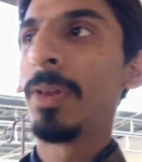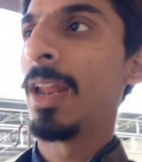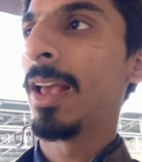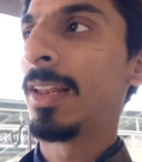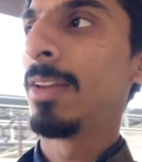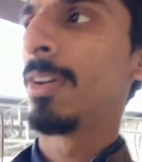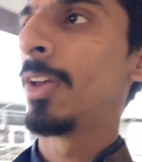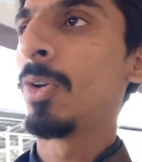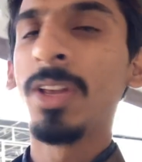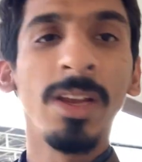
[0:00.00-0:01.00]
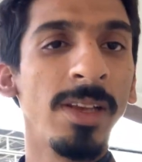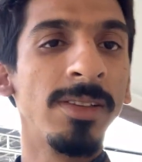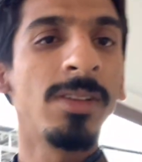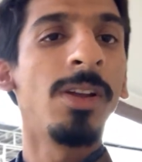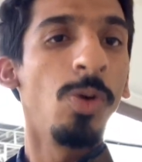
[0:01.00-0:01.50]
ब्लैक रिवर है और ये
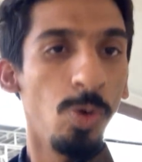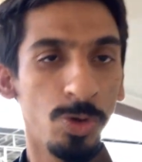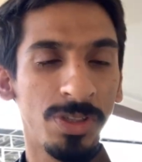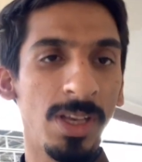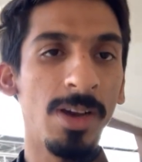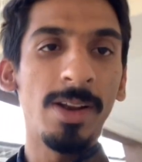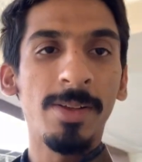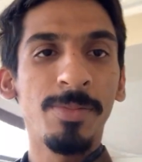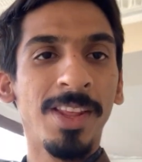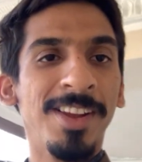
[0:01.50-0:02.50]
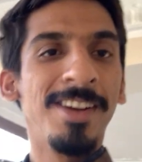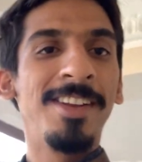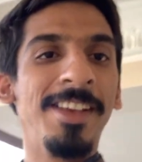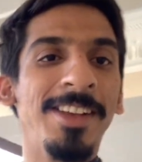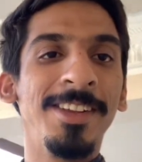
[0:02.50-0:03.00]
किर्गिस्तान ओर से आ रहा है
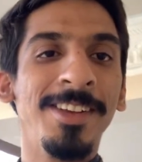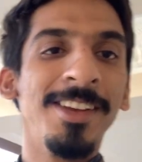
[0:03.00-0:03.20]
ठीक है जी